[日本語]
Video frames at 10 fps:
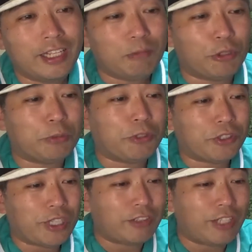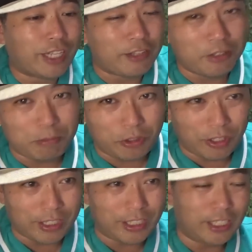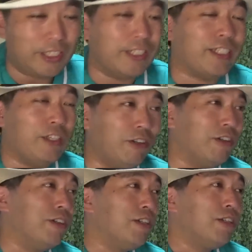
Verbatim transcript: もろもろあの中で準備とかしてたんですけど、